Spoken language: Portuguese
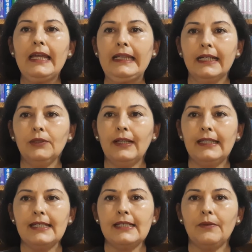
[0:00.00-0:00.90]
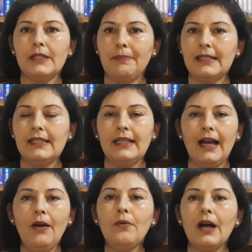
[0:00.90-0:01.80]
dando atenção
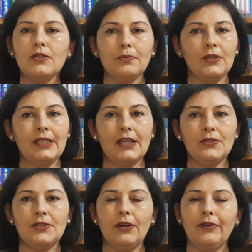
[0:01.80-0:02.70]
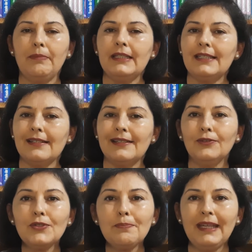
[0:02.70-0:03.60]
especial aos processos de
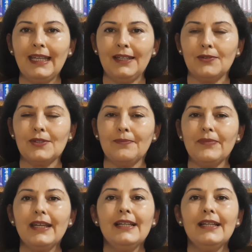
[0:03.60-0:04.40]
alfabetização dos pequenos.